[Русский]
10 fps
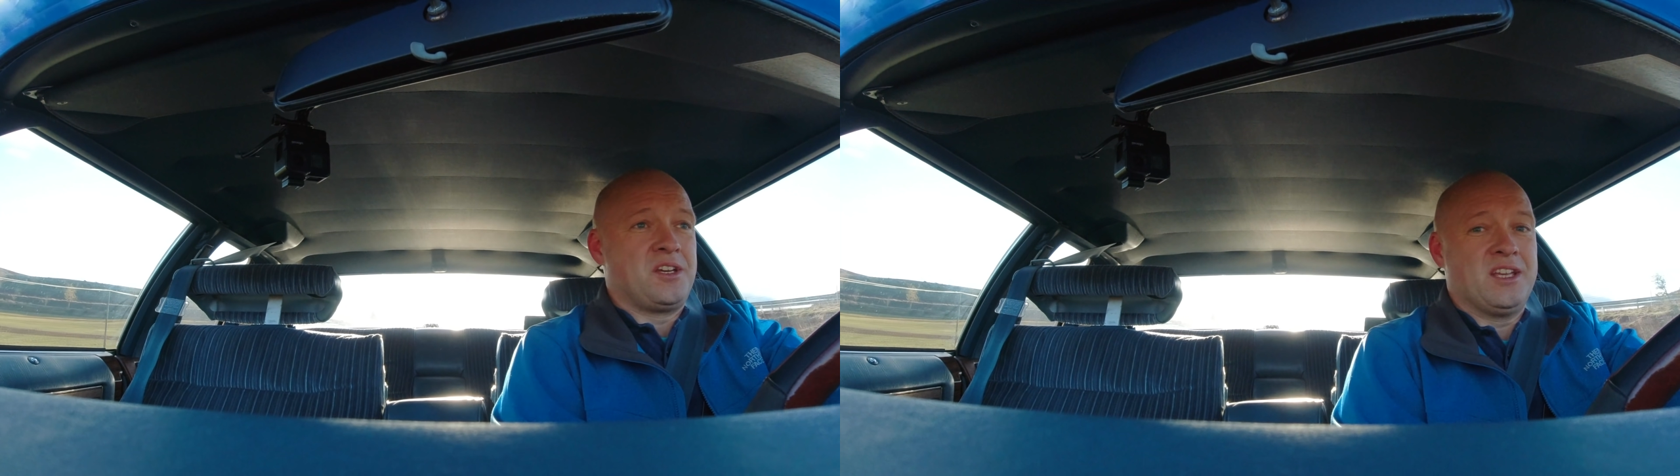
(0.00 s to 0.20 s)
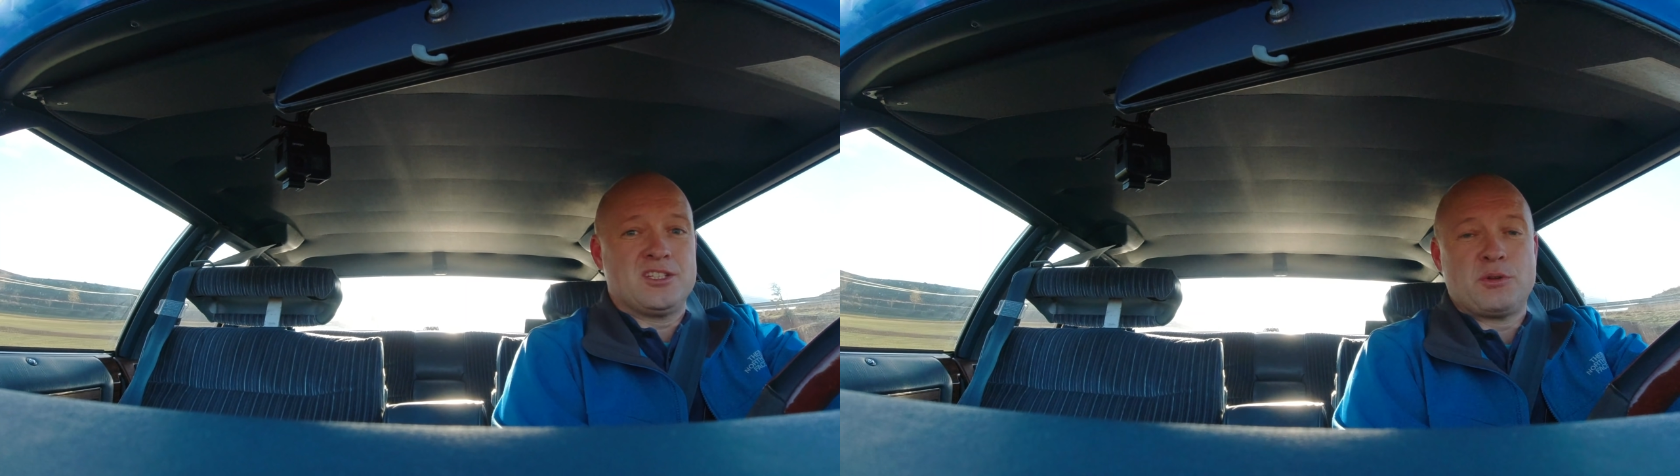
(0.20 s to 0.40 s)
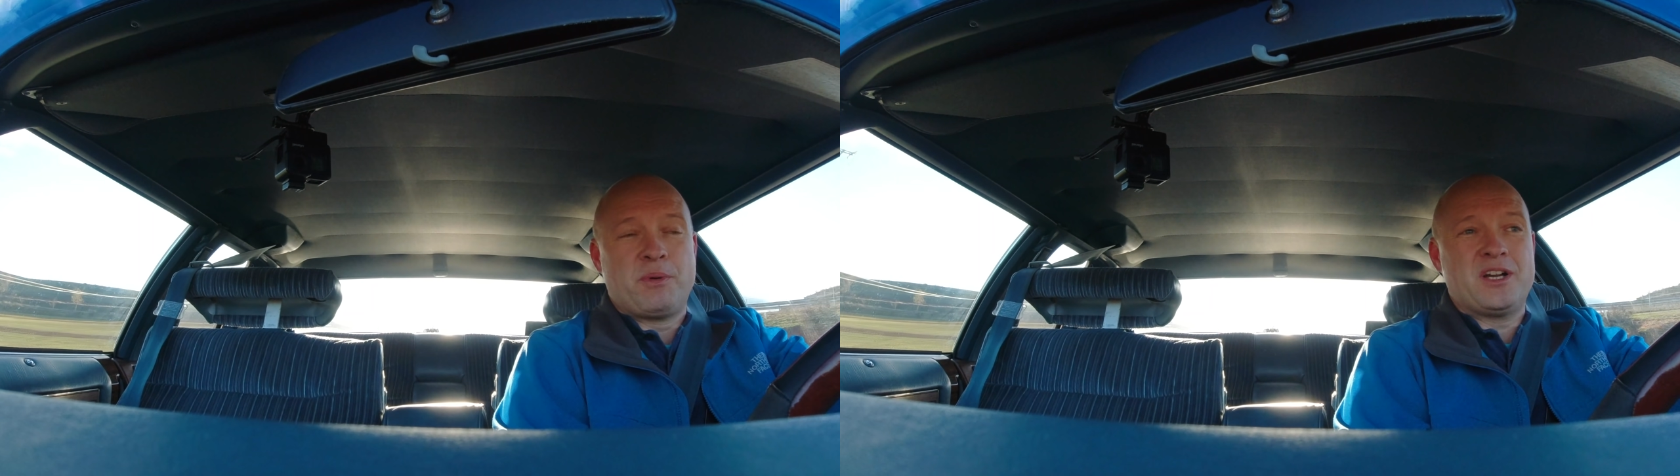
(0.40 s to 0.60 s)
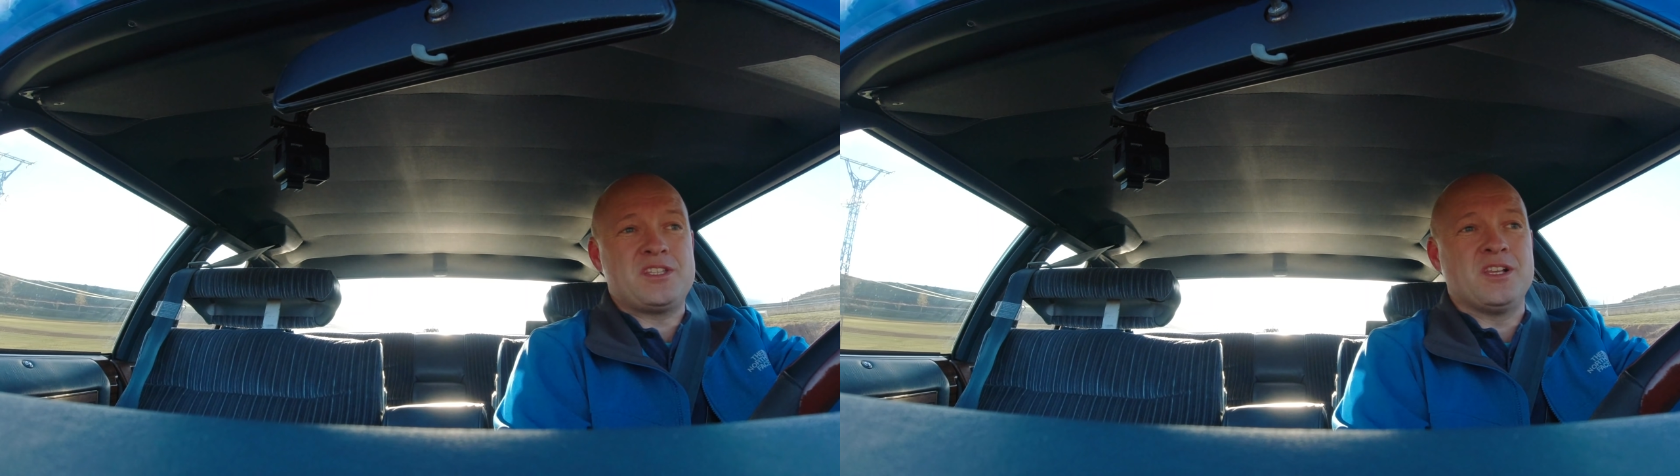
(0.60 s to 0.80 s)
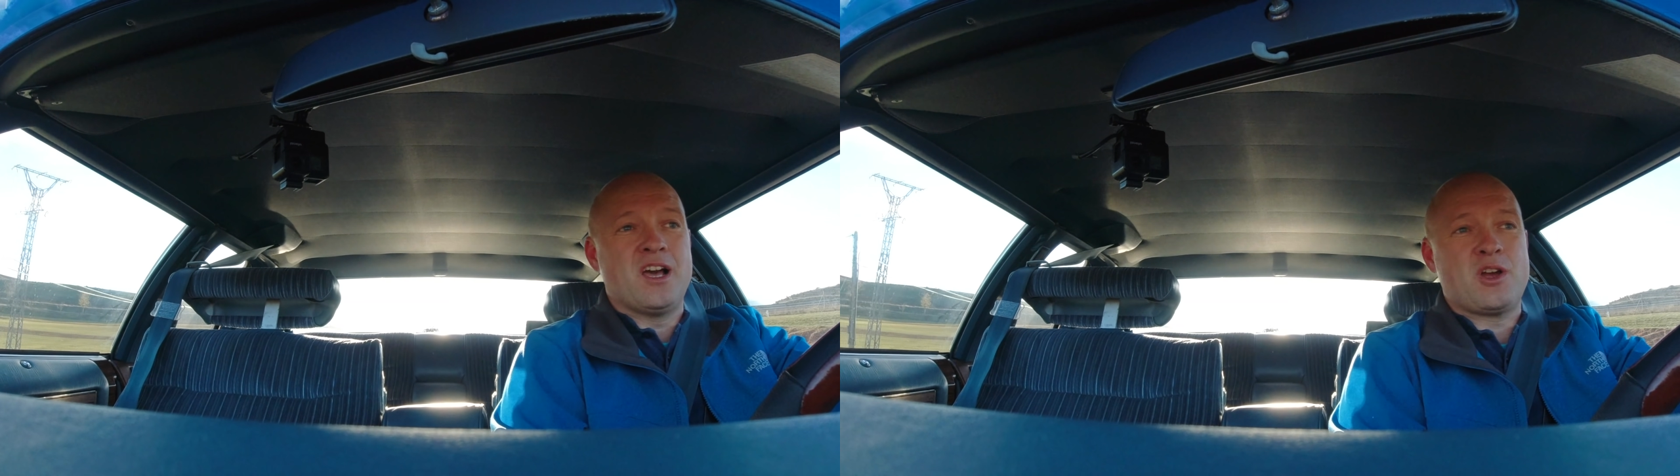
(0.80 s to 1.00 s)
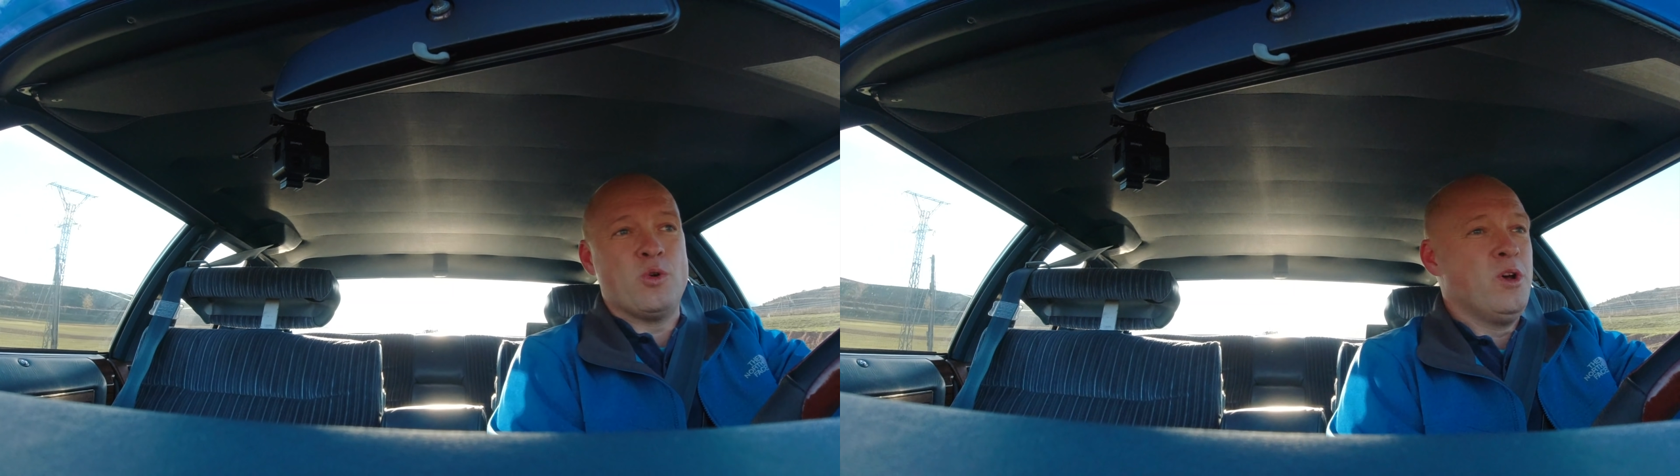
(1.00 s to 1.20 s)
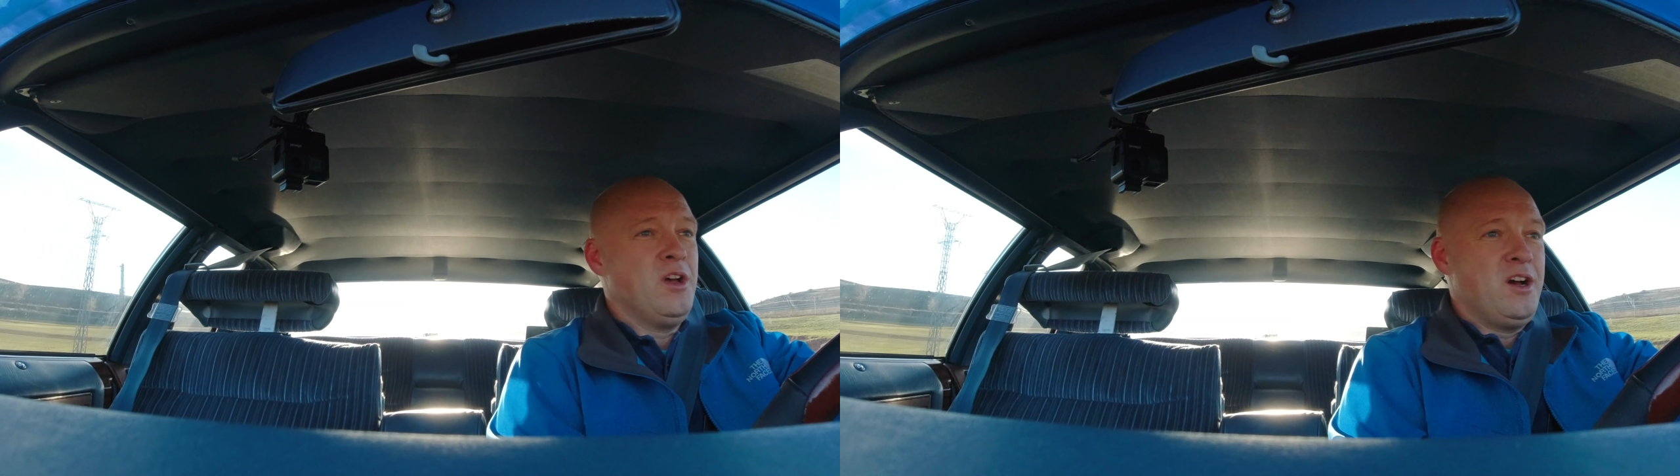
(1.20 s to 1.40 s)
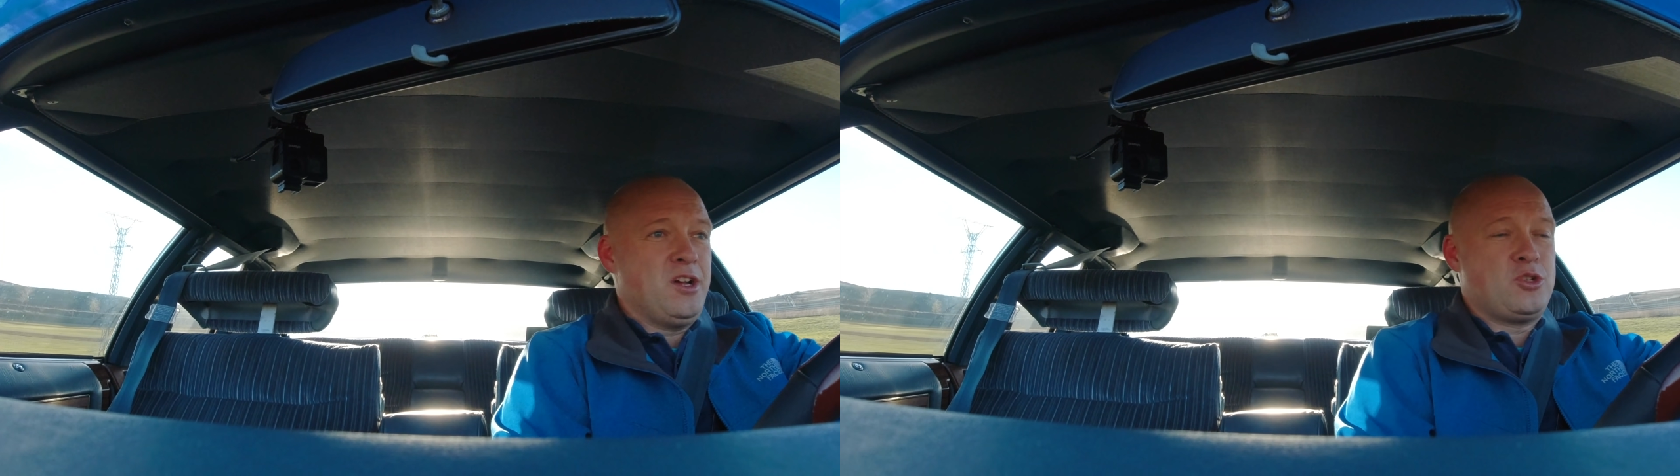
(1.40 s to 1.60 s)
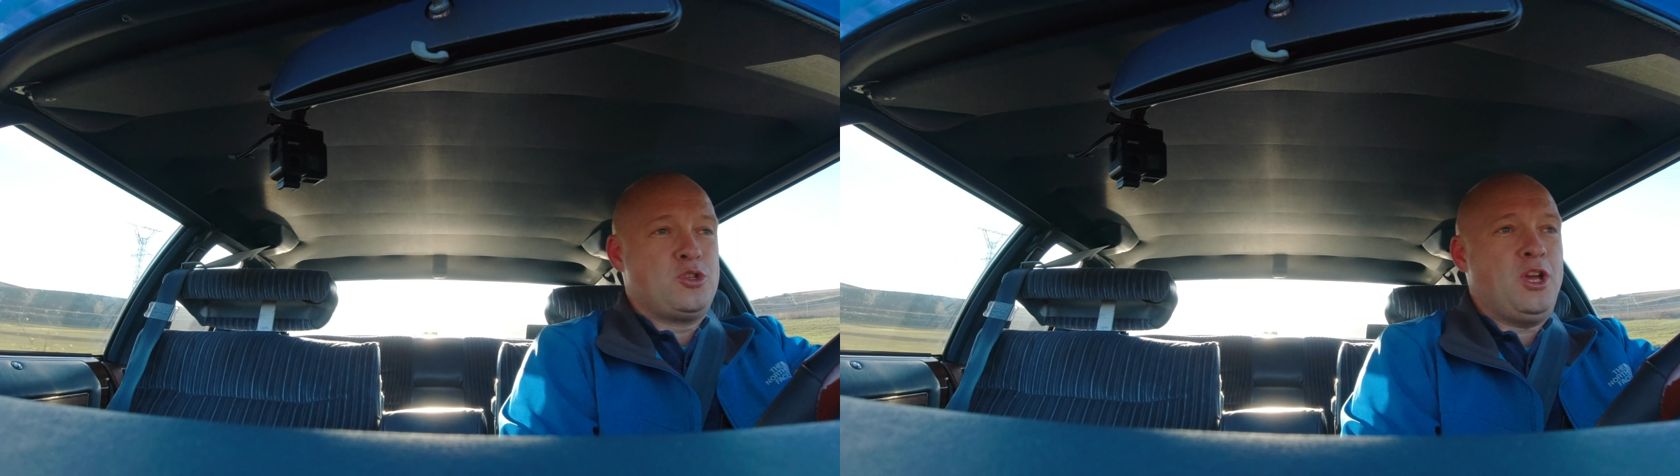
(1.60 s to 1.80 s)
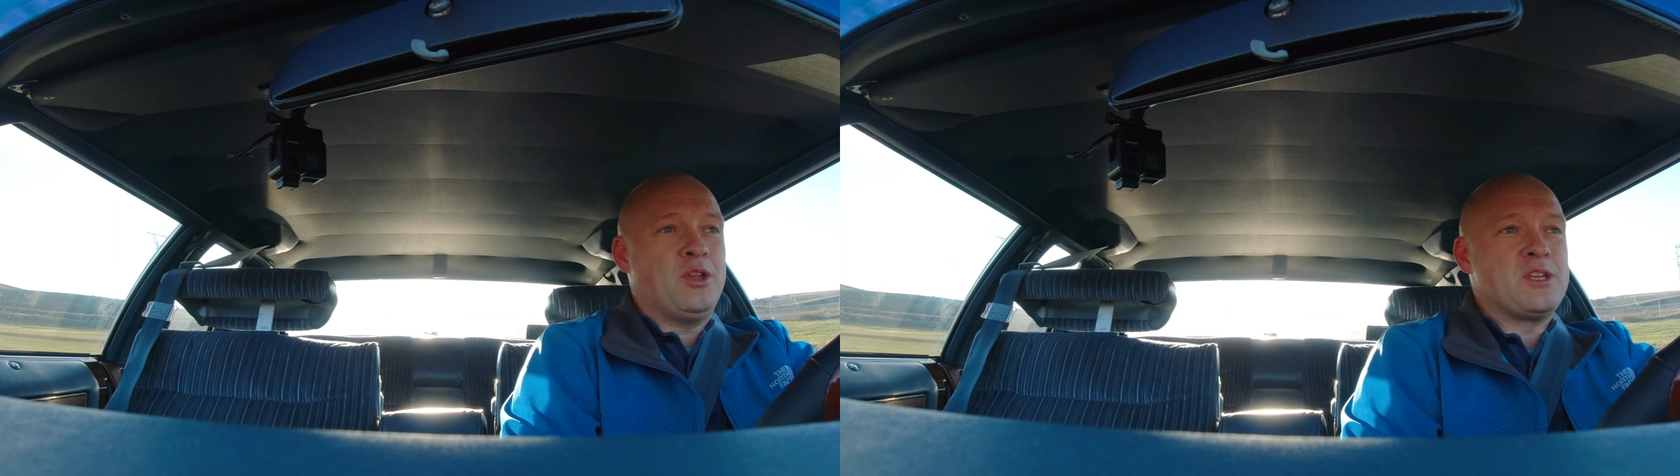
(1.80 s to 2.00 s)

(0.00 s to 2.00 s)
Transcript: Я даже по Кадиллаку ощущаю,